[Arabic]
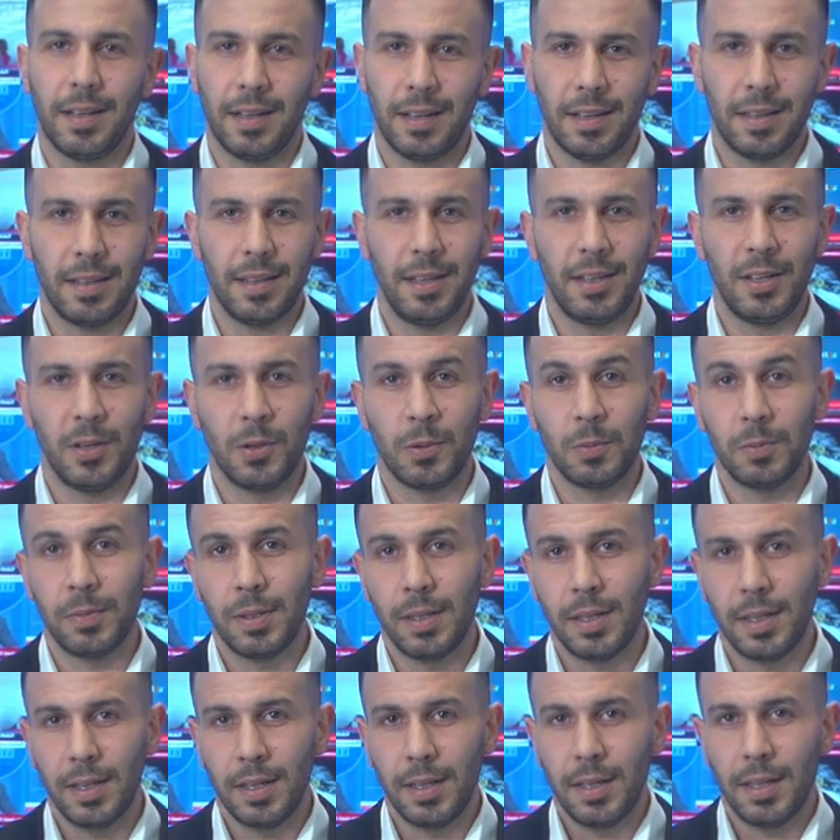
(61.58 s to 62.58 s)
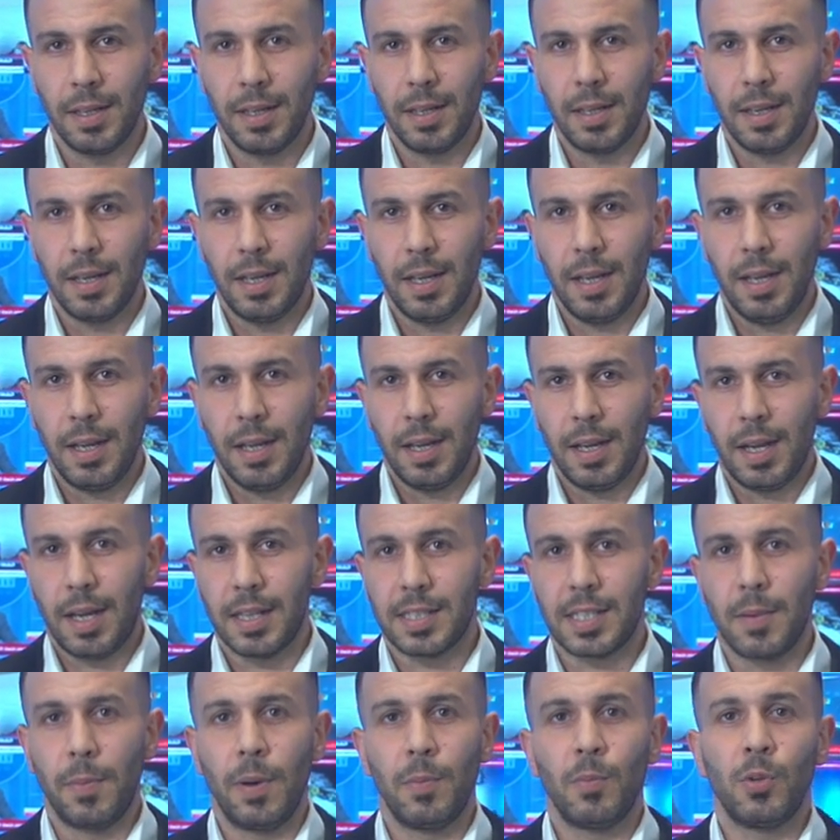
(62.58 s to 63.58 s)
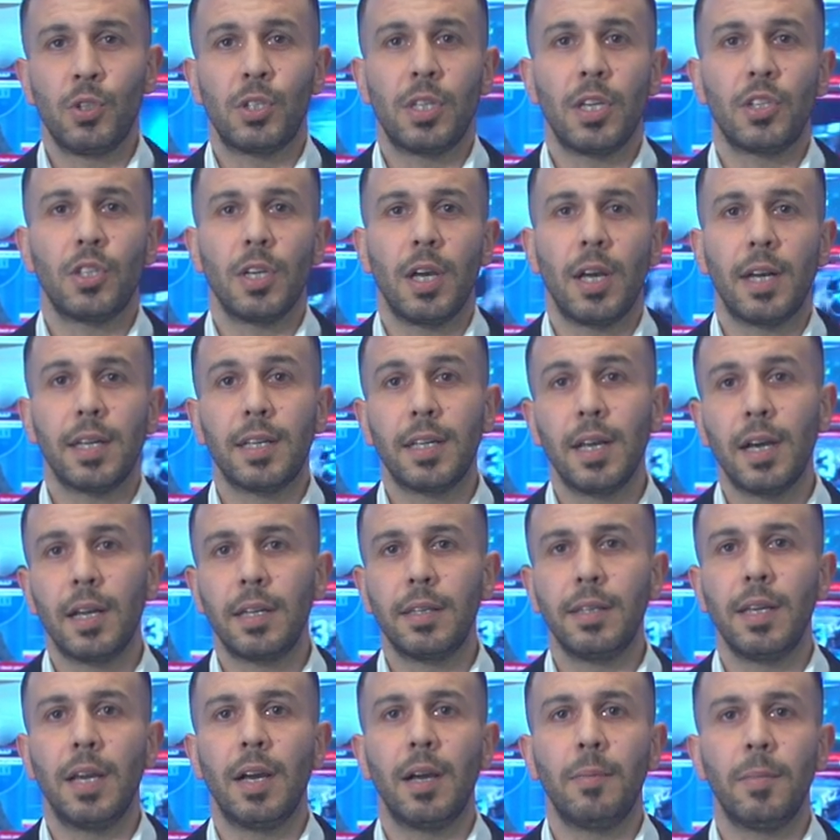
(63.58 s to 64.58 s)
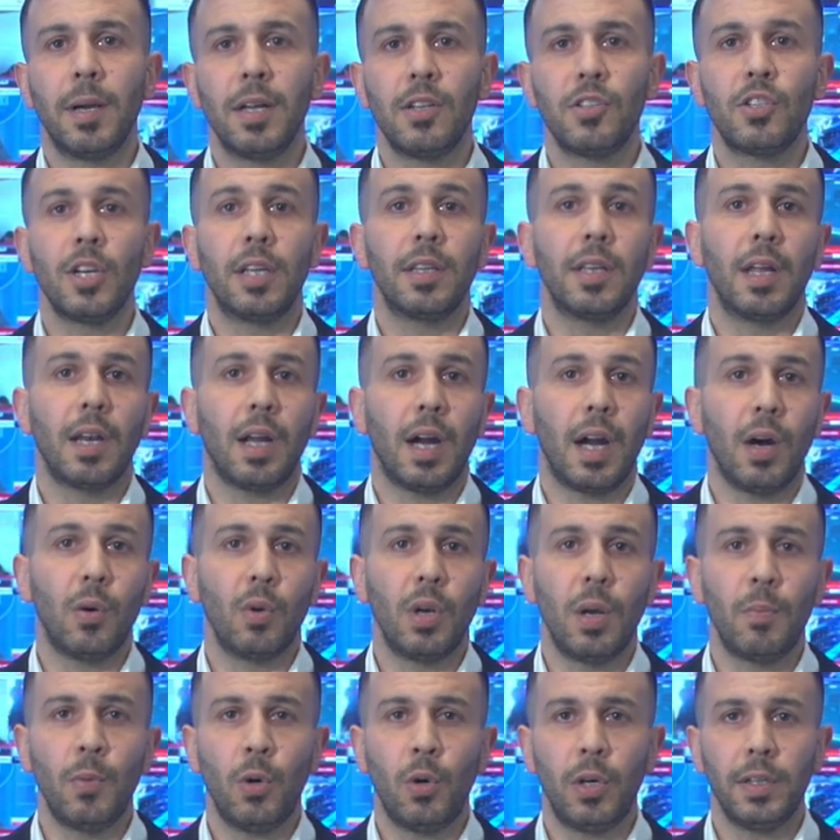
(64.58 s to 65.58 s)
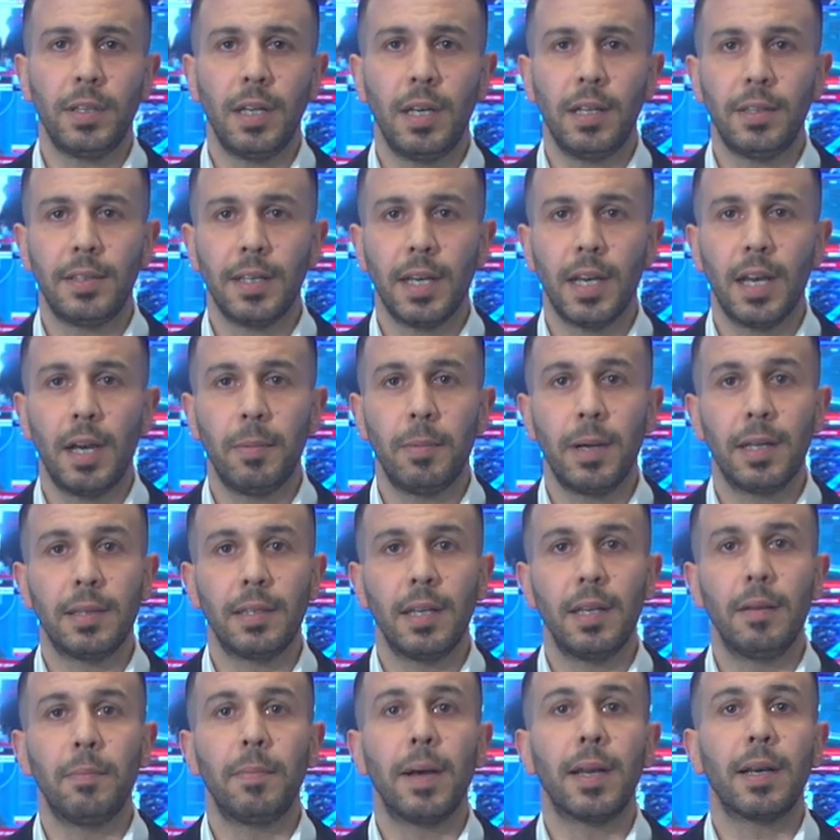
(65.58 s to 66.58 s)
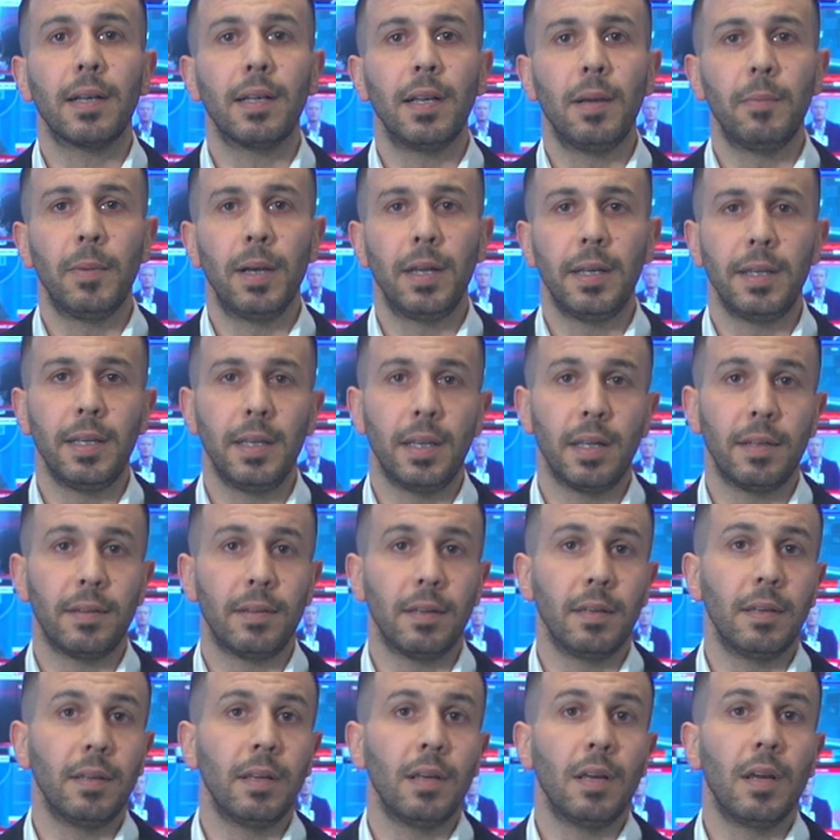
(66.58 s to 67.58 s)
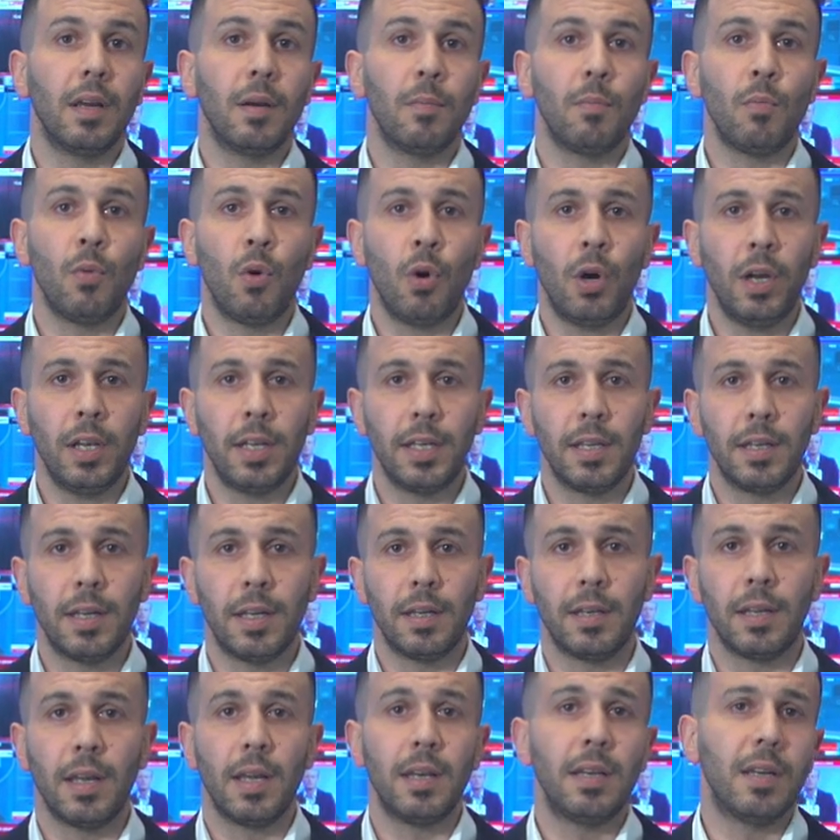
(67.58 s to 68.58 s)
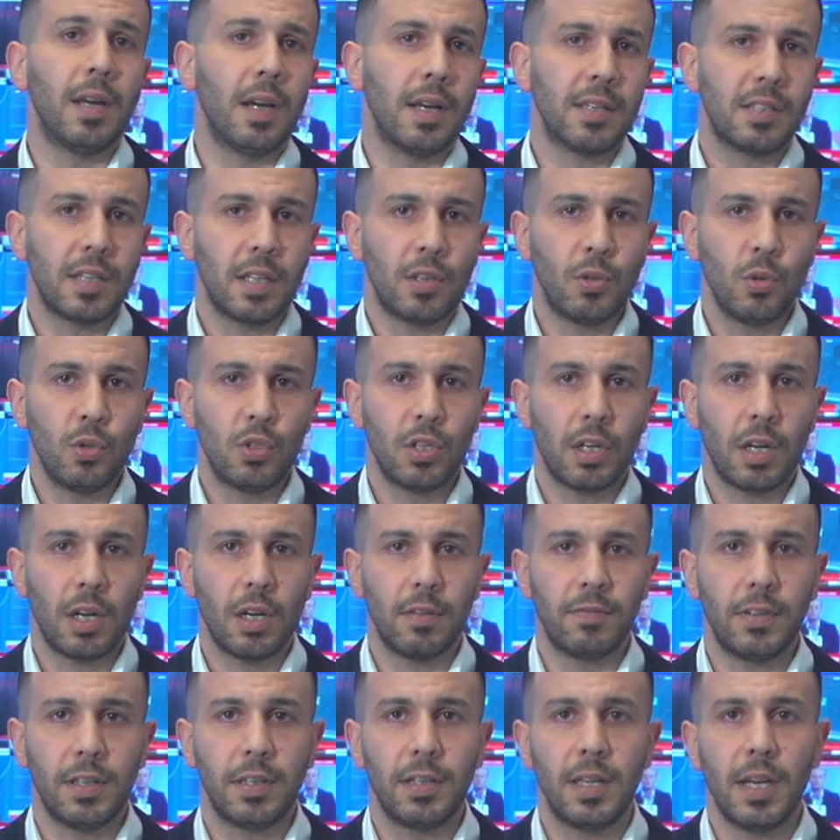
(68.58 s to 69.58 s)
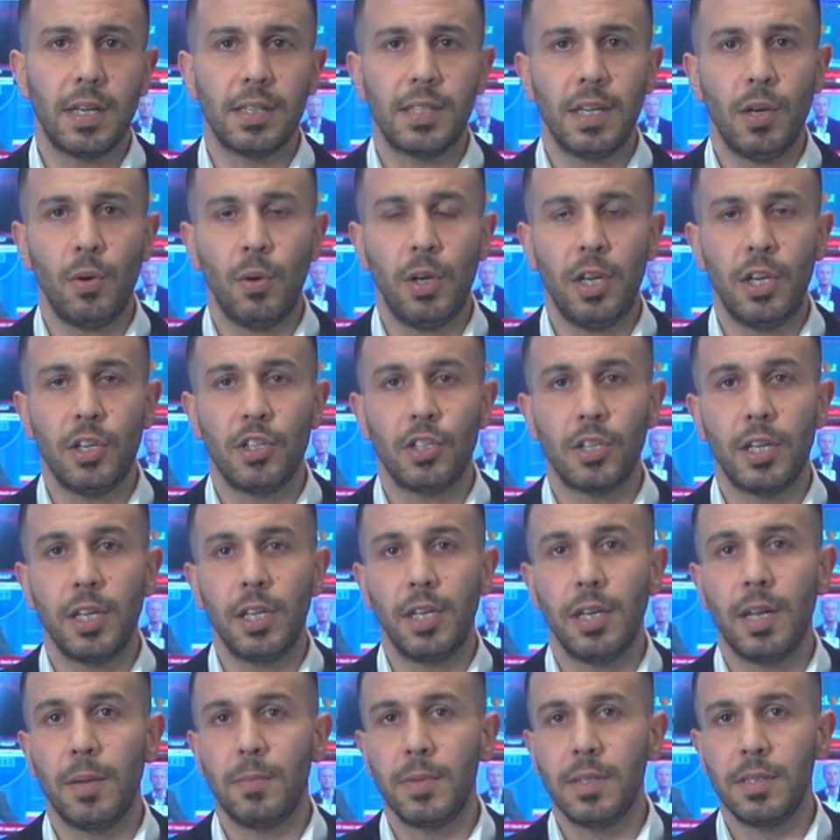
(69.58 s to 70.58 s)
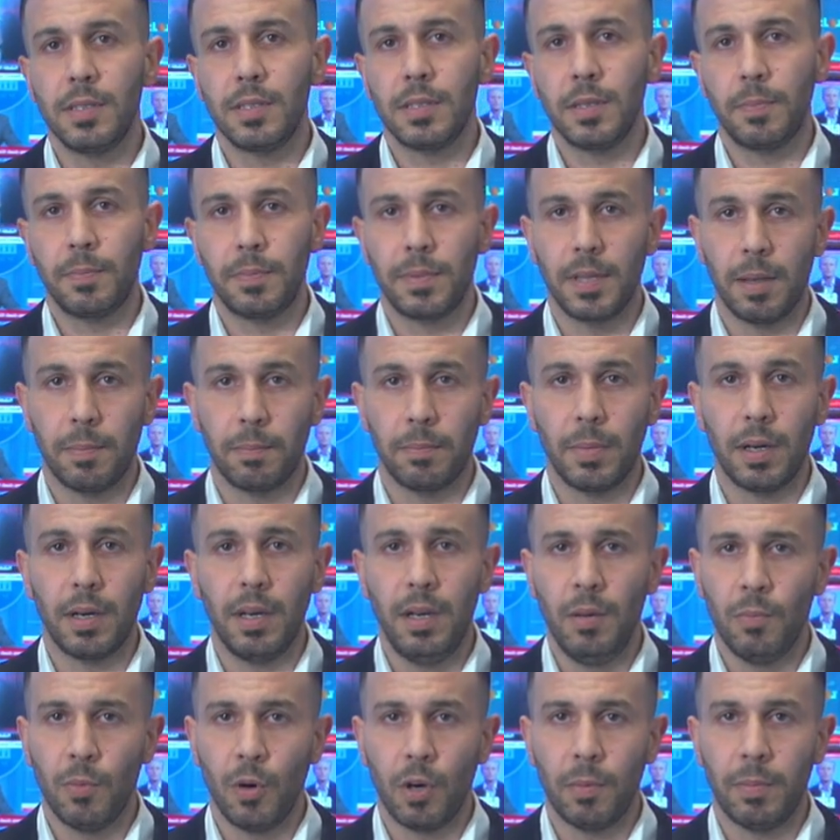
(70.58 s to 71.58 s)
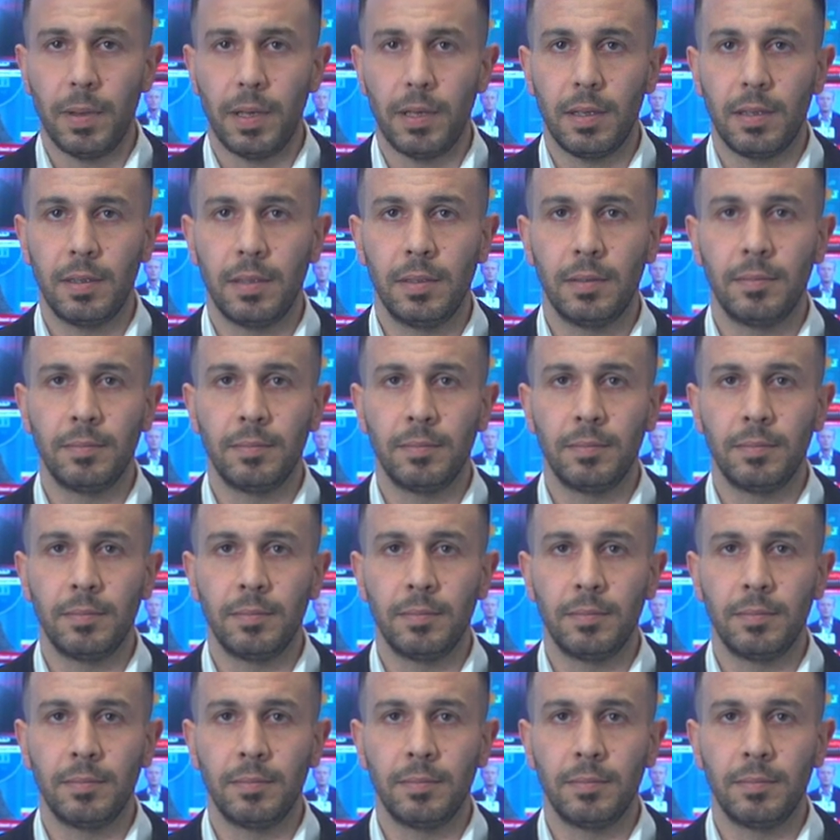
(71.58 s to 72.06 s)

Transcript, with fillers: لهذا اليوم حسم المستشار كارني الجدل حول موعد الانتخابات البرلمانية معلنا أنها ستجرى في التاسع والعشرين من سبتمبر المقبل